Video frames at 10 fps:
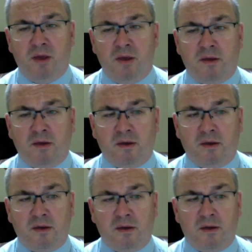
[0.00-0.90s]

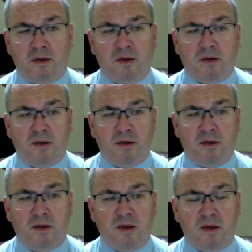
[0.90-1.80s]
et
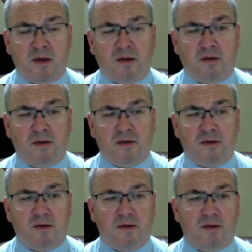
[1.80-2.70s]

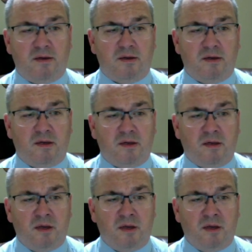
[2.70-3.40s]
guérie